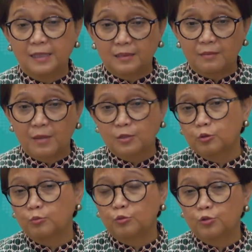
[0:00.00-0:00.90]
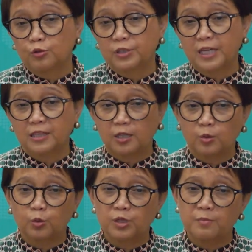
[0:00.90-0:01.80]
termasuk munculnya
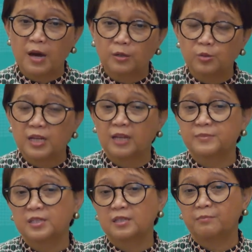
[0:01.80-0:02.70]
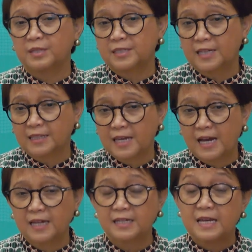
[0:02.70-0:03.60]
teknologi baru dalam sistem
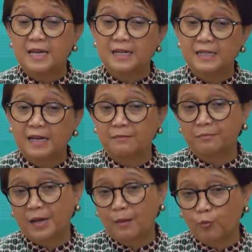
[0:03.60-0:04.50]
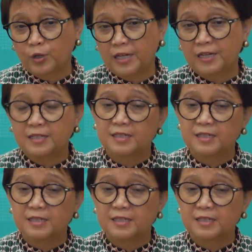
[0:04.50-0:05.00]
persenjataan dan perang modern,